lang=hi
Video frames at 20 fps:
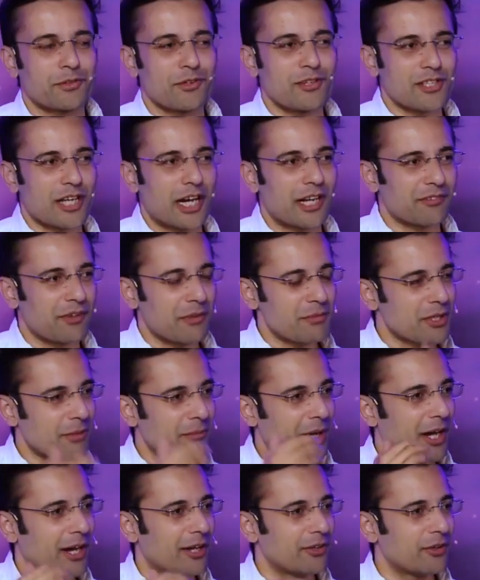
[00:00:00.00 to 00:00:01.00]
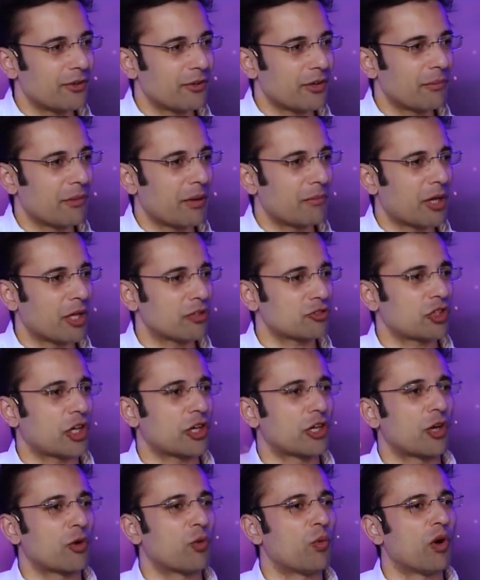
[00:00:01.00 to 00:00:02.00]
तो इस गलत फहमी से बाहर आ जाओ कि मैं बड़ा
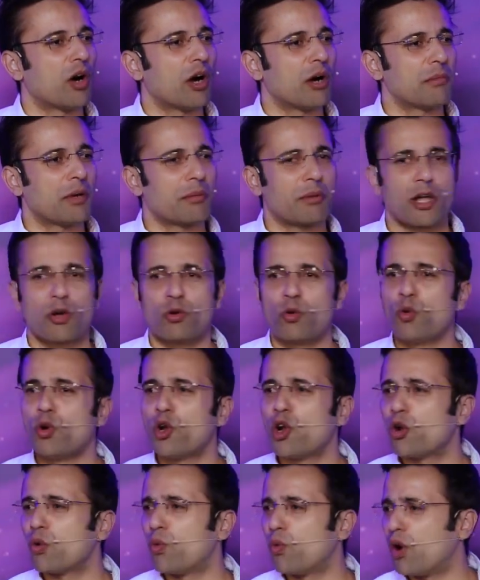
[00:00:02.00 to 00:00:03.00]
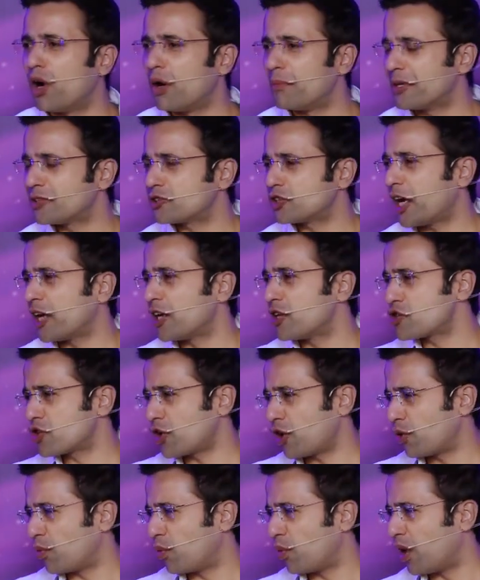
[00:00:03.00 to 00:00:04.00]
स्टड लगूंगा मैं बड़ा कूल लगूंगा मैं
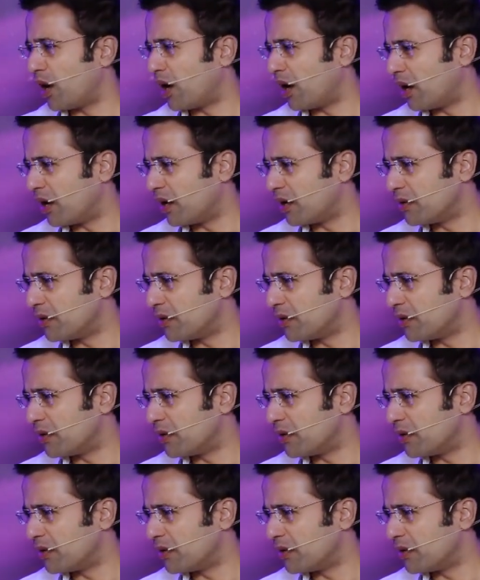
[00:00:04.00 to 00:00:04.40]
स्टाइलिश लगूंगा